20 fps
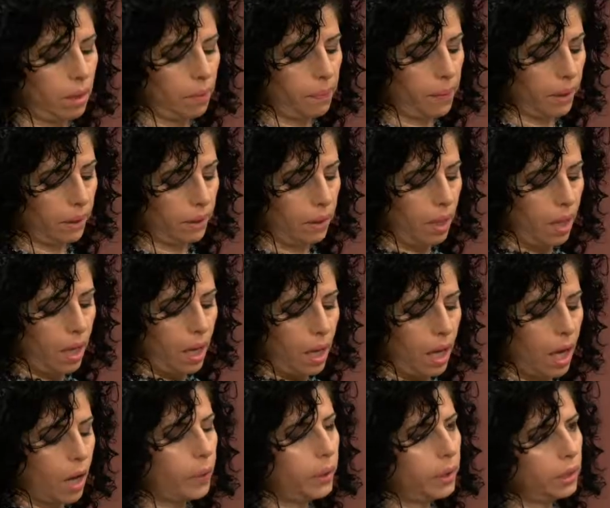طبعا
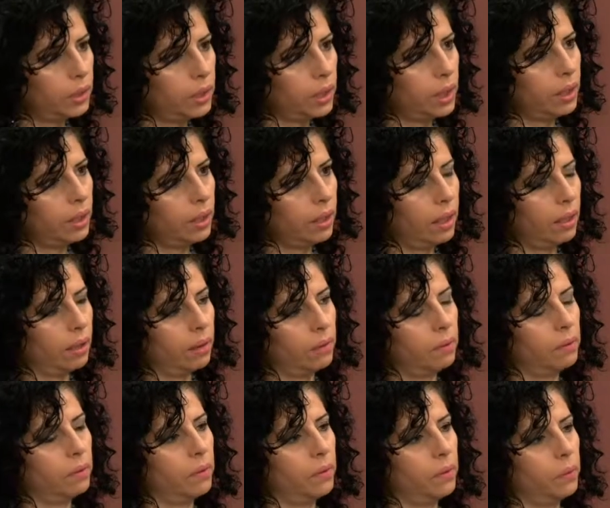اول شيء
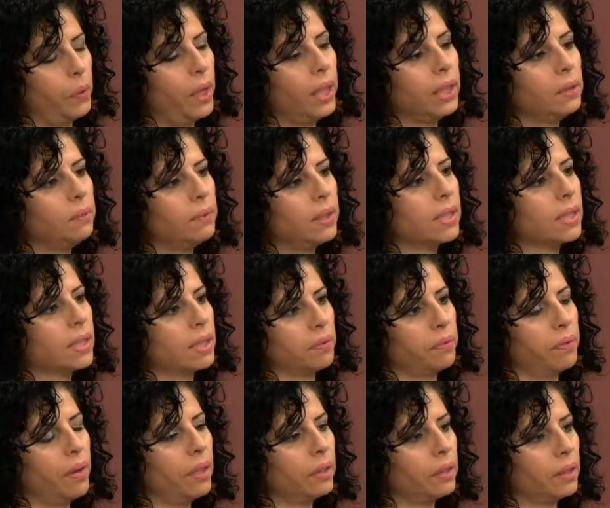آه، واحده من
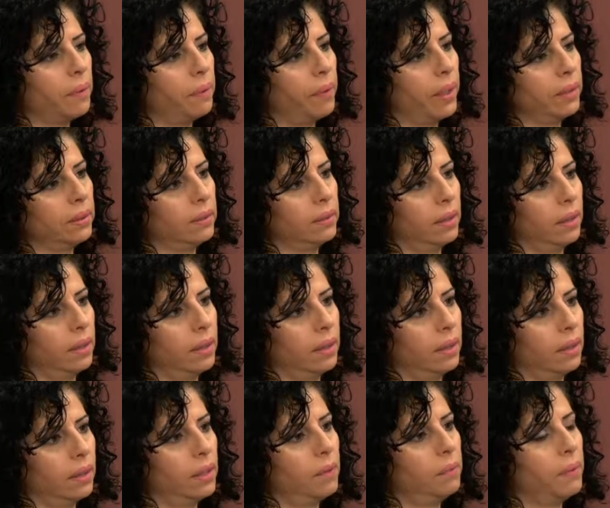الصفات تبعت
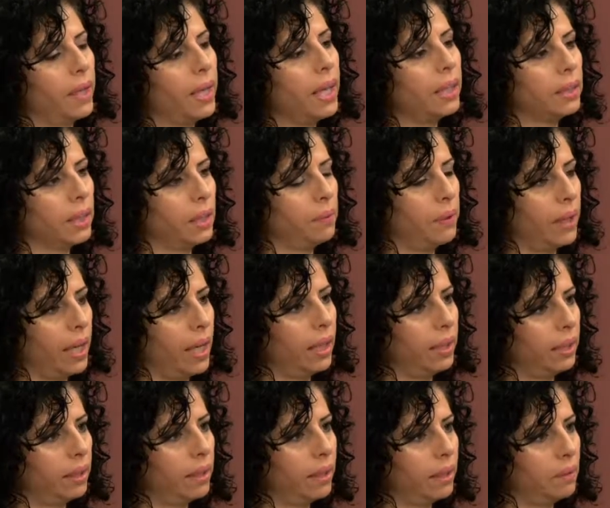آه، البنات اللي
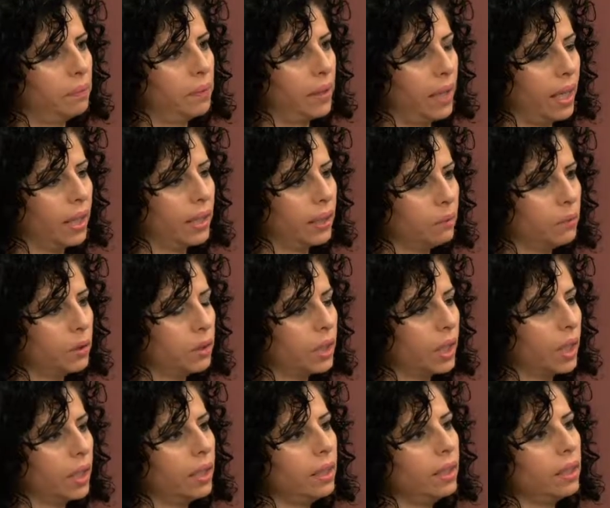بهاي بهاي
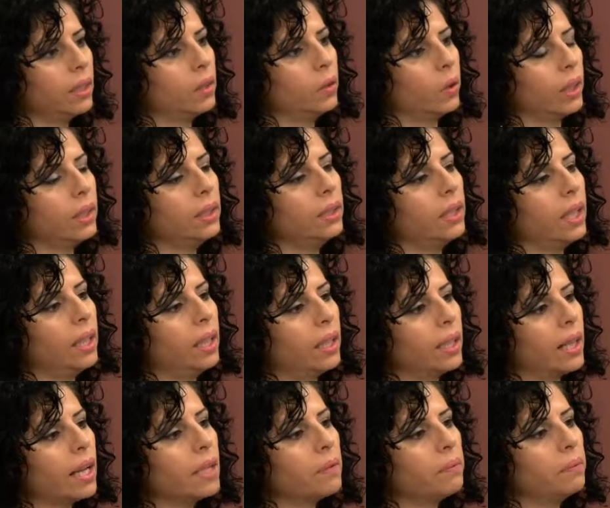المشكله انه عندن
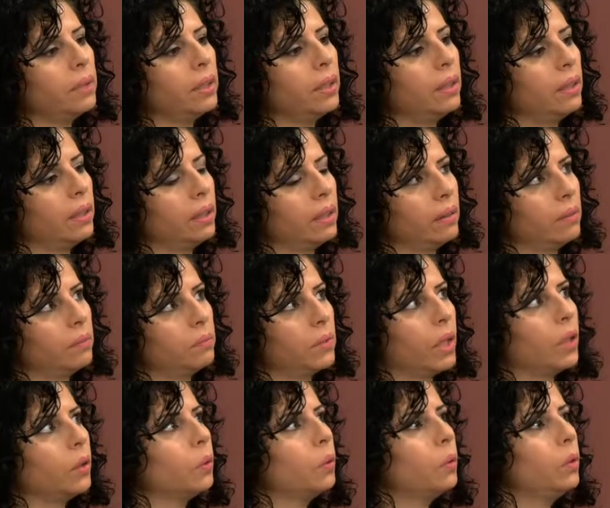رغبه آه،
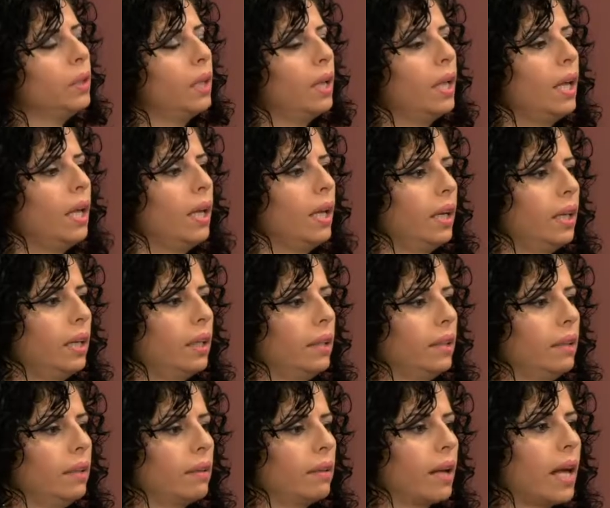بتعال نقول
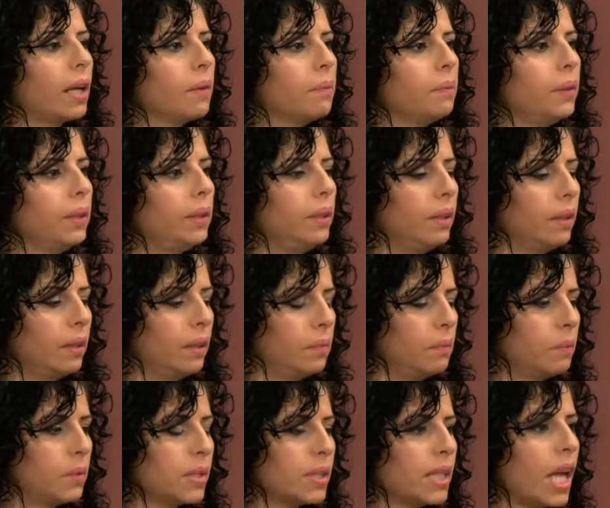رغبه
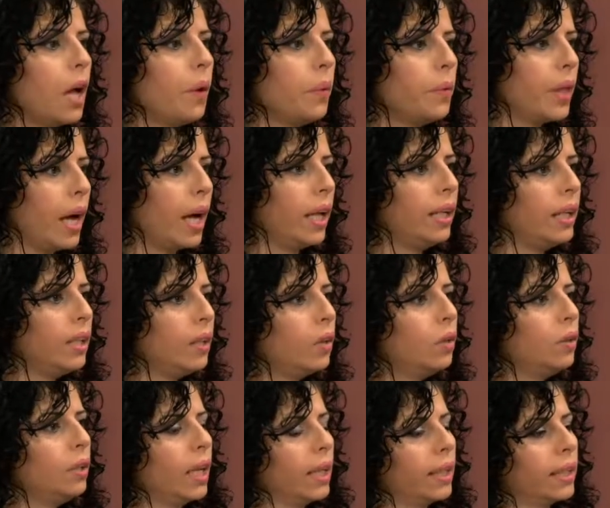مستحوذه
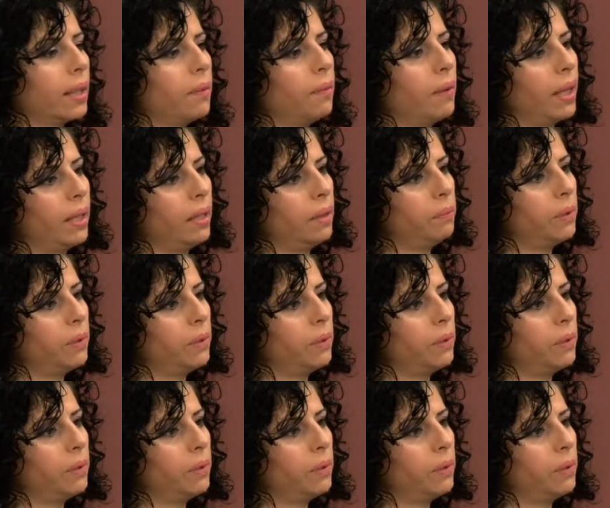عليهم للكمال